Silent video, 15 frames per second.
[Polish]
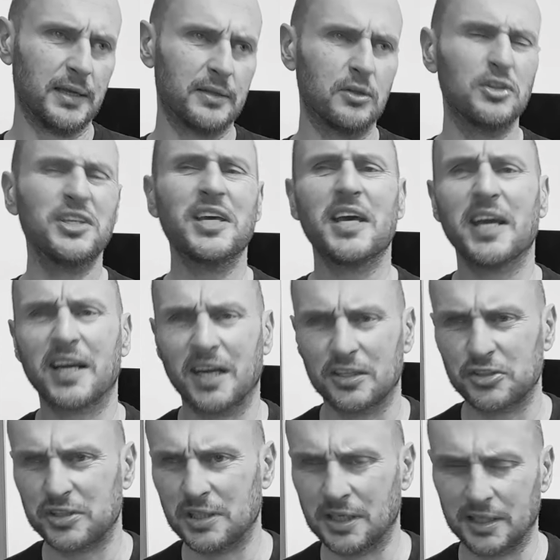no
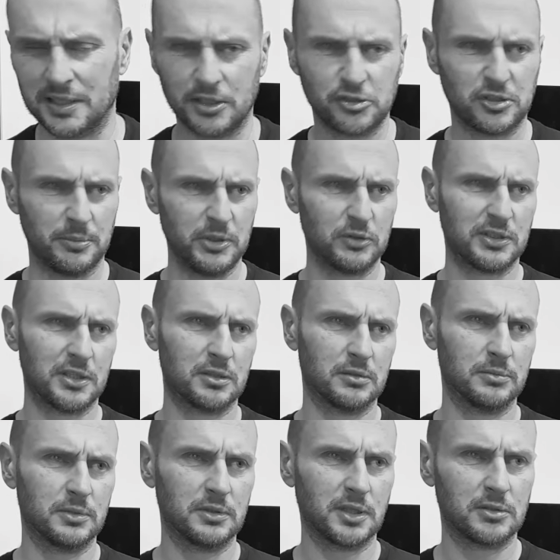jechać kilkanaście minut na tą,
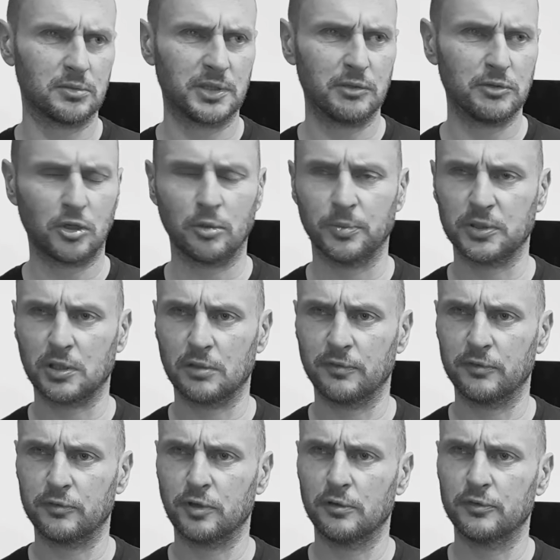na tą giełdę
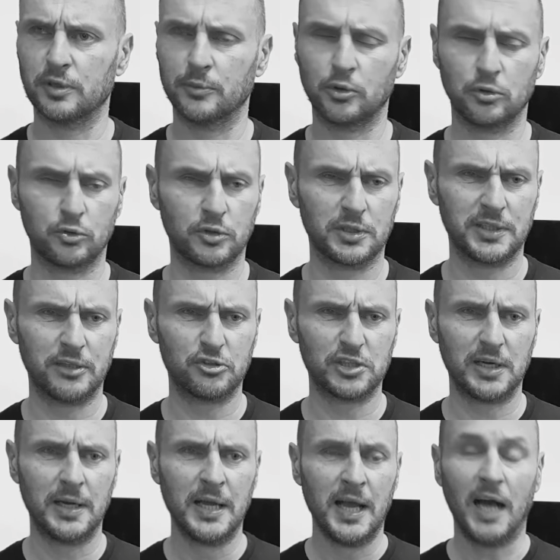komputerową w, do, w Domu Kultury Tęcza,